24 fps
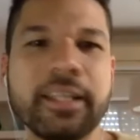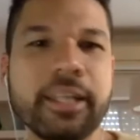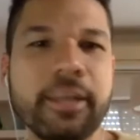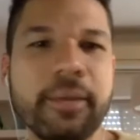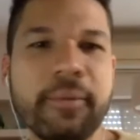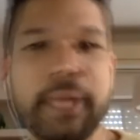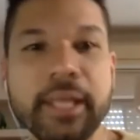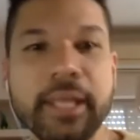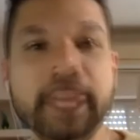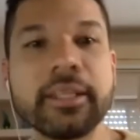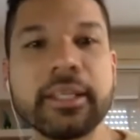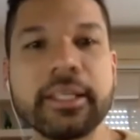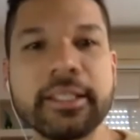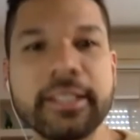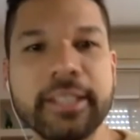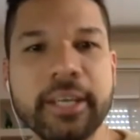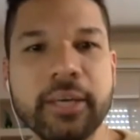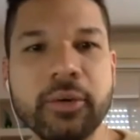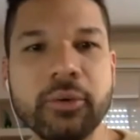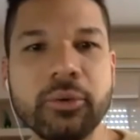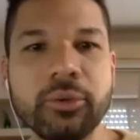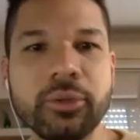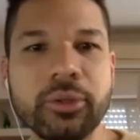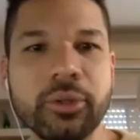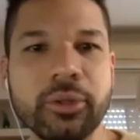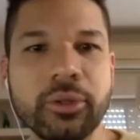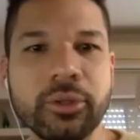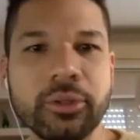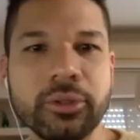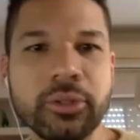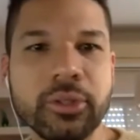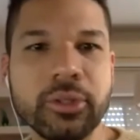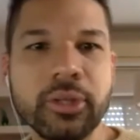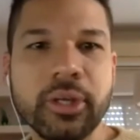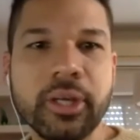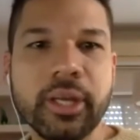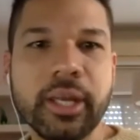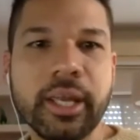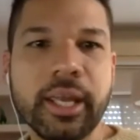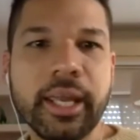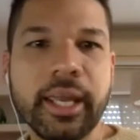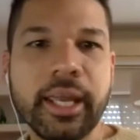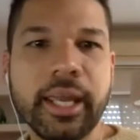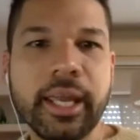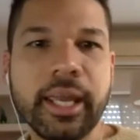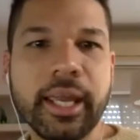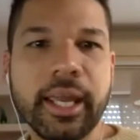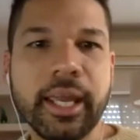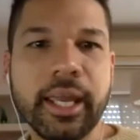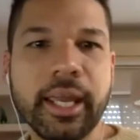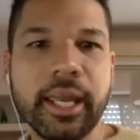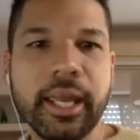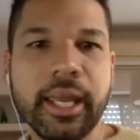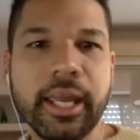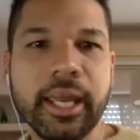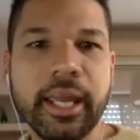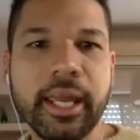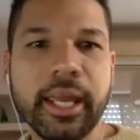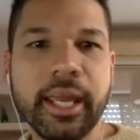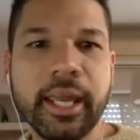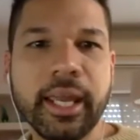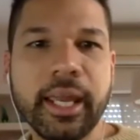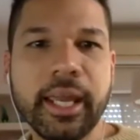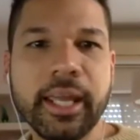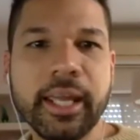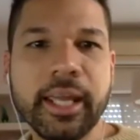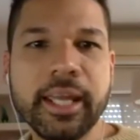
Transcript: de 20 segundos eh,